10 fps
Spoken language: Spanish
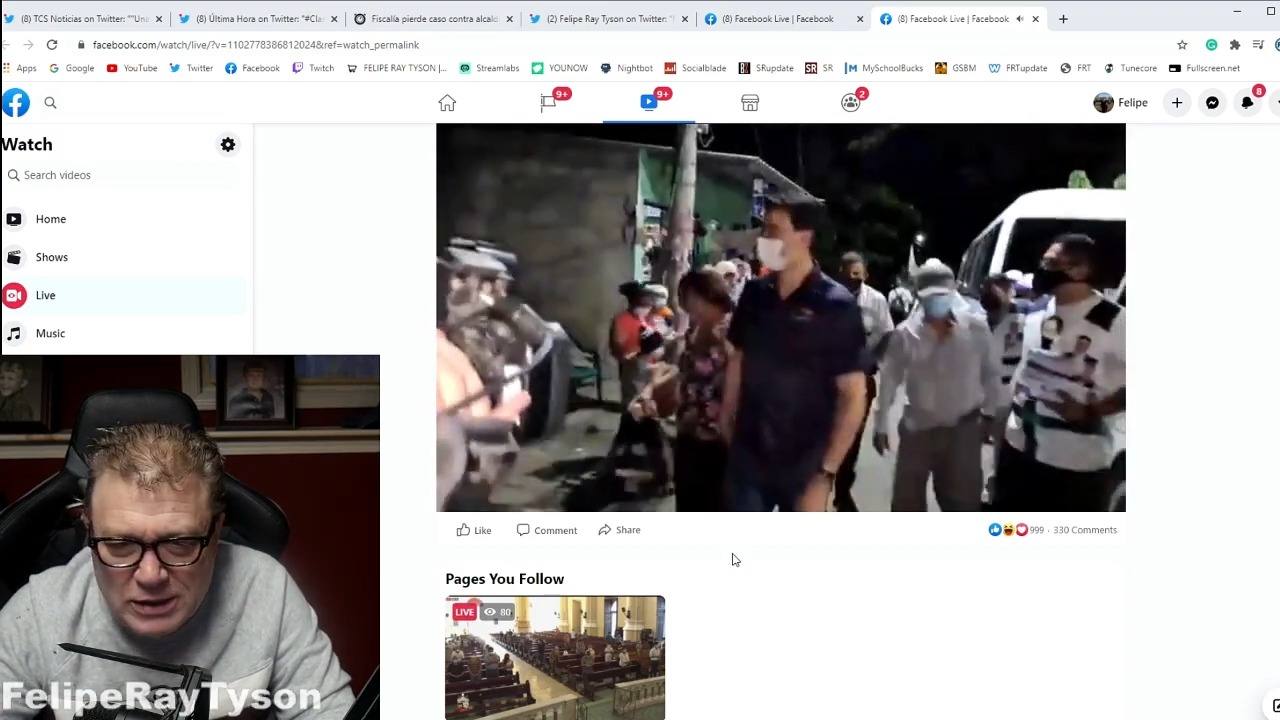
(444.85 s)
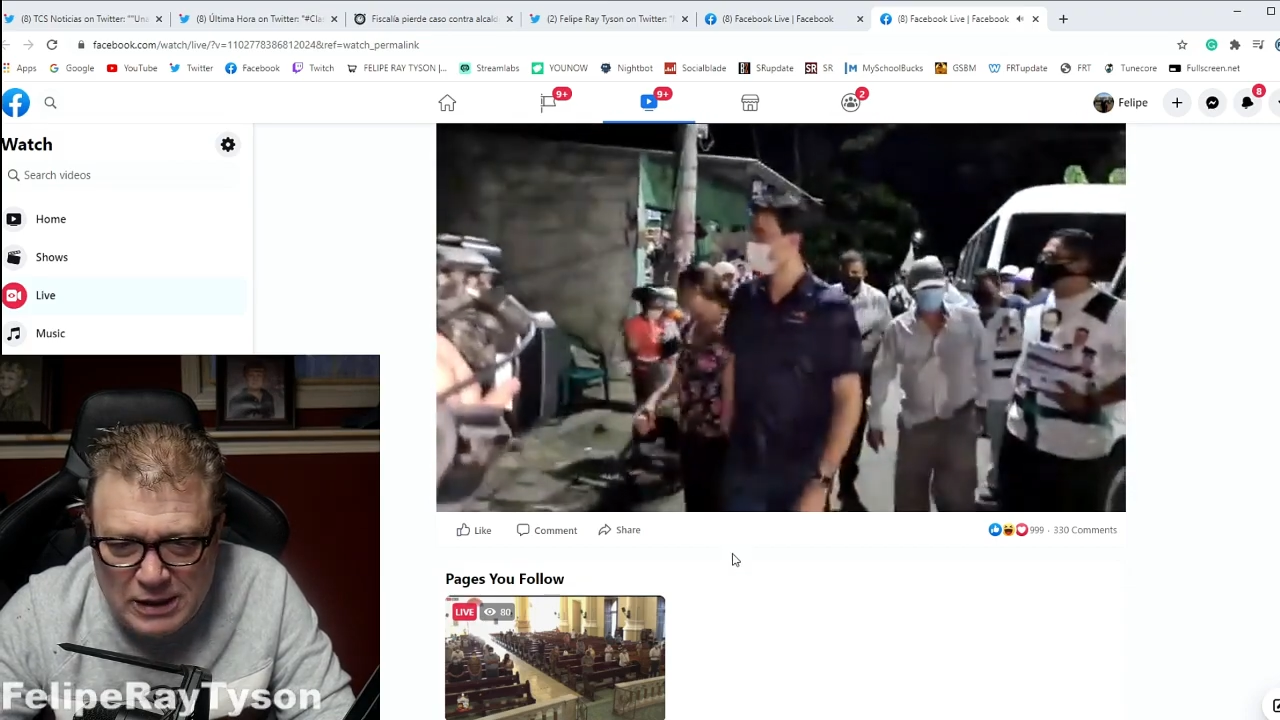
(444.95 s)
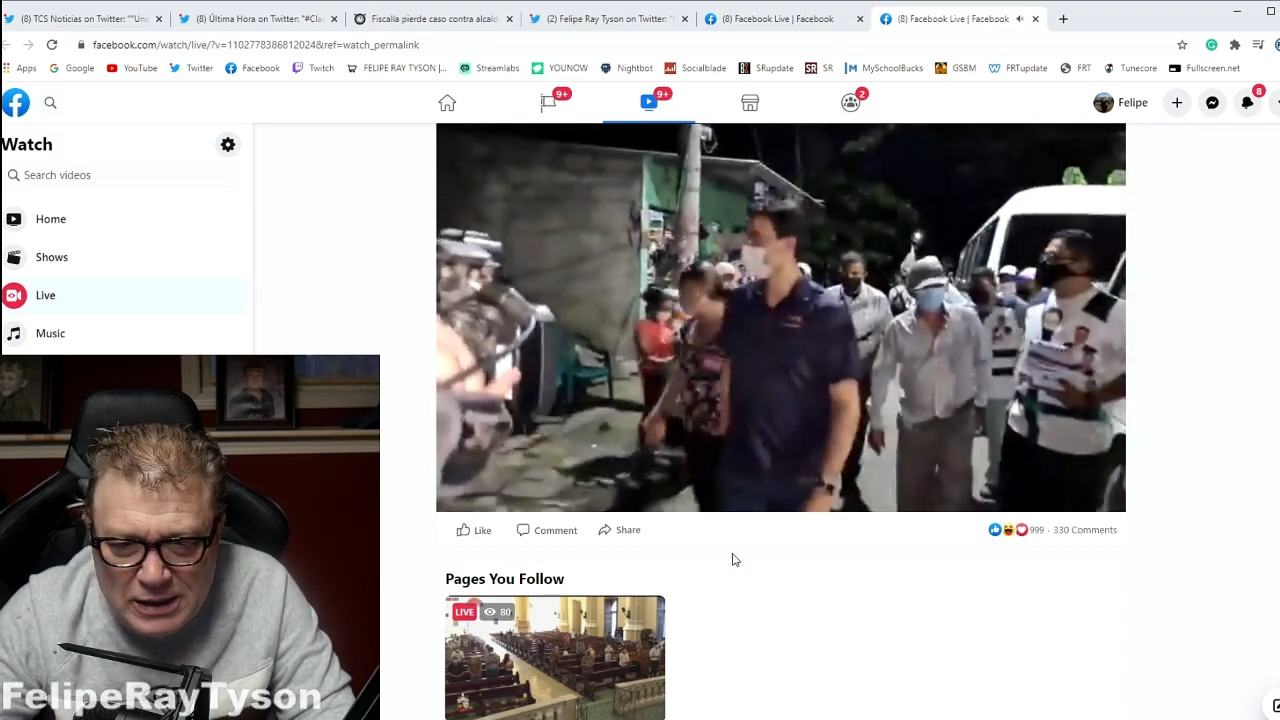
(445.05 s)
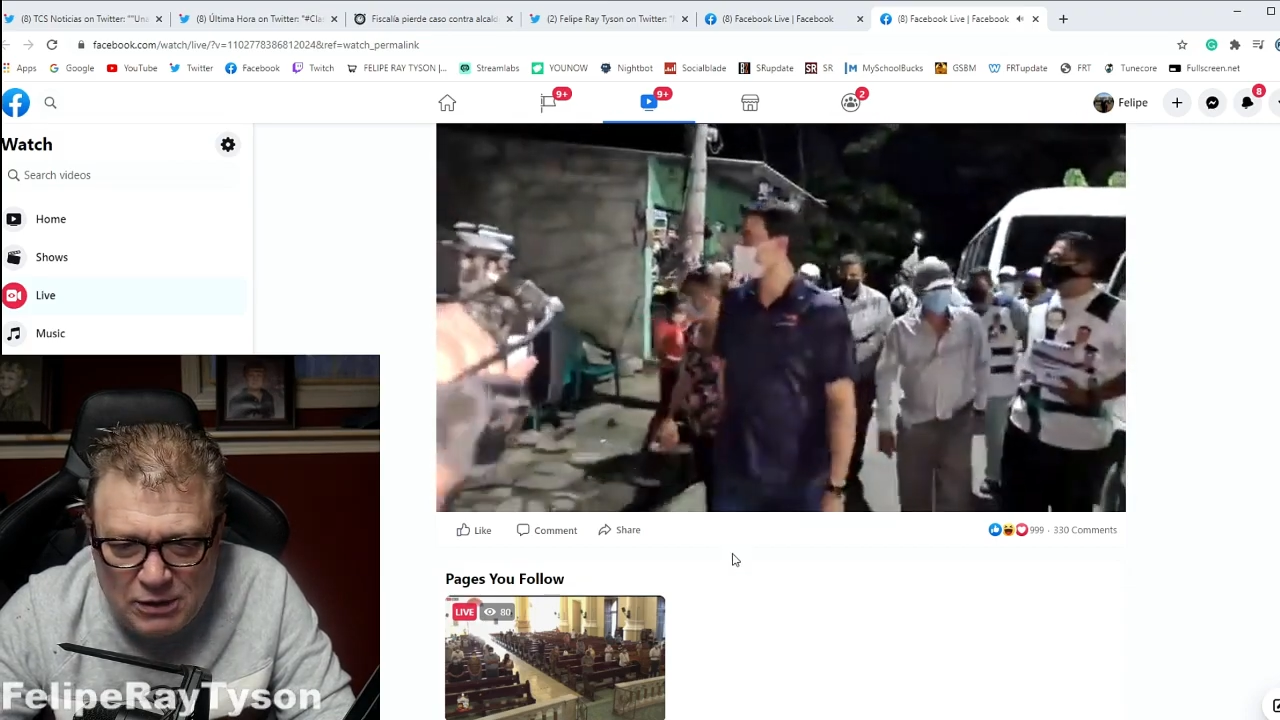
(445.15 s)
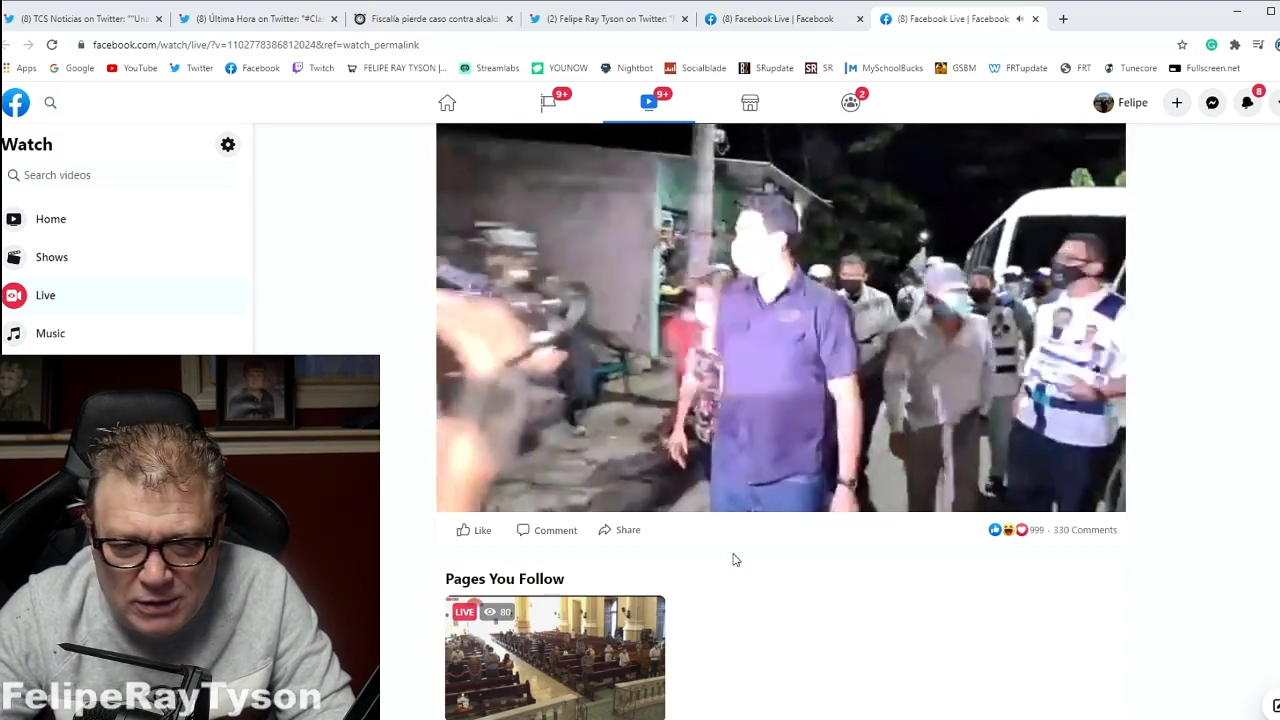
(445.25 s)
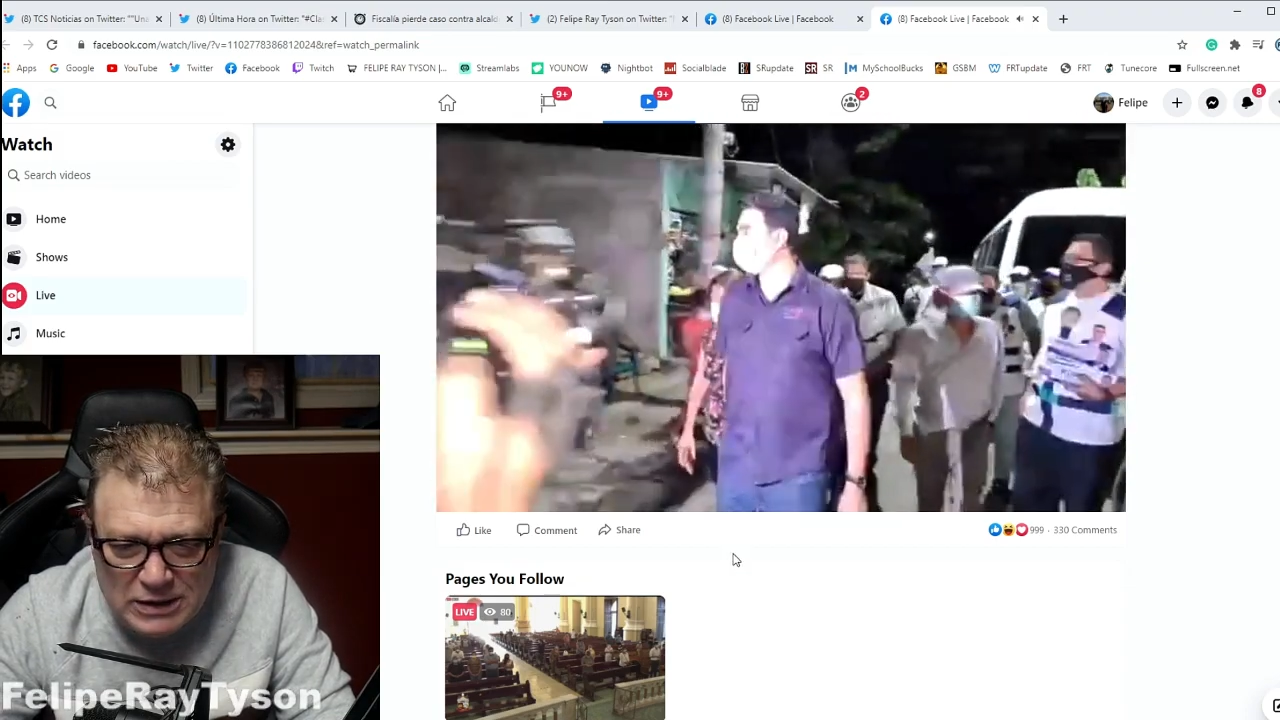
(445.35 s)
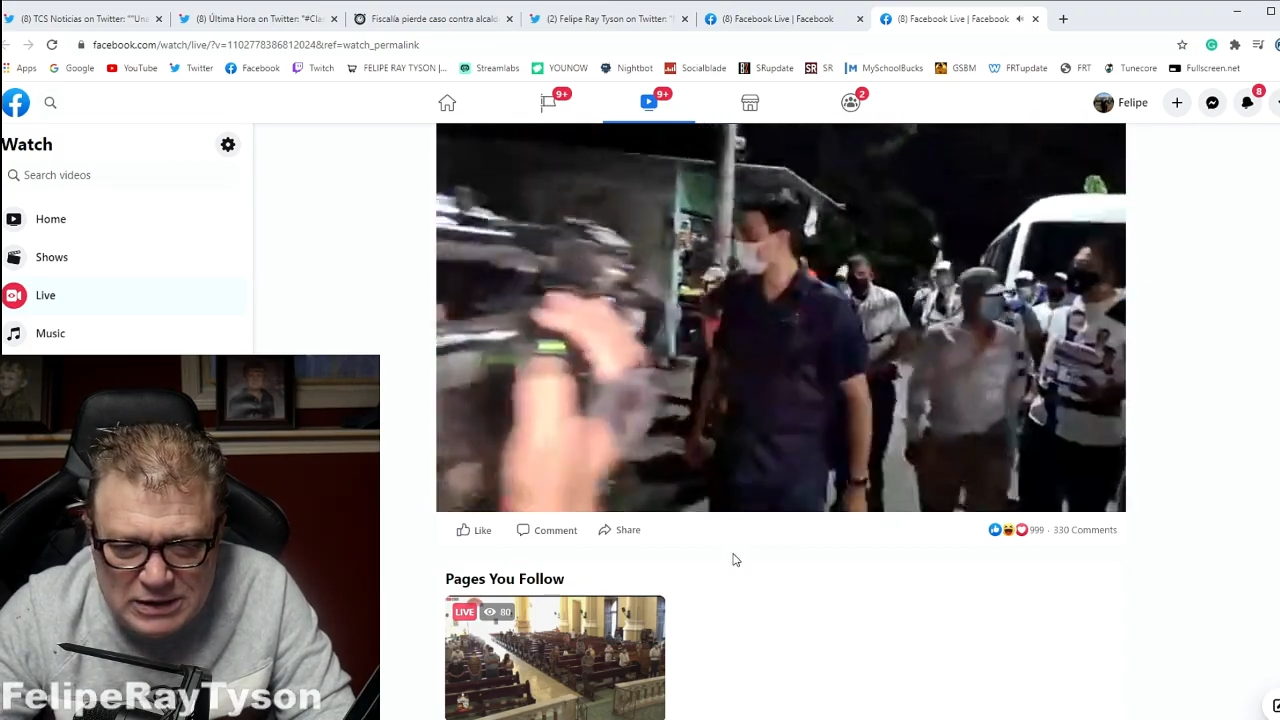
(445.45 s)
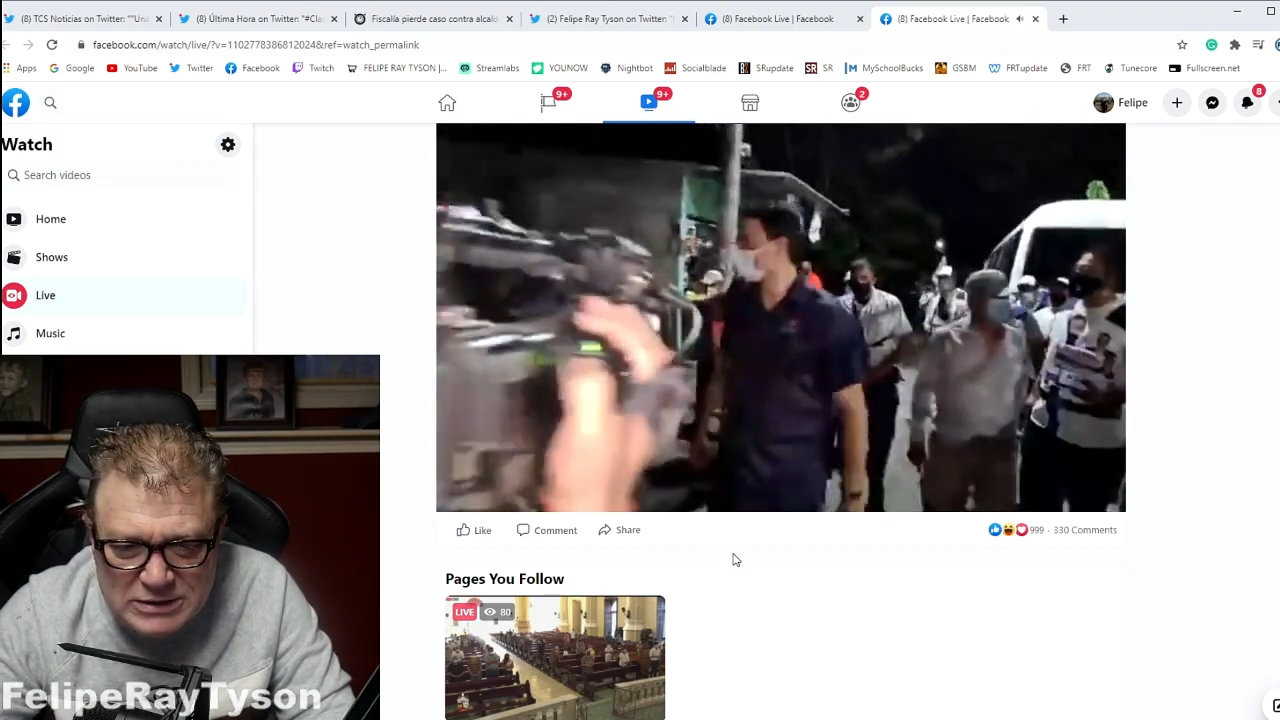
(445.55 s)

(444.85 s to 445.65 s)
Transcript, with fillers: ¿Qué, qué es lo que está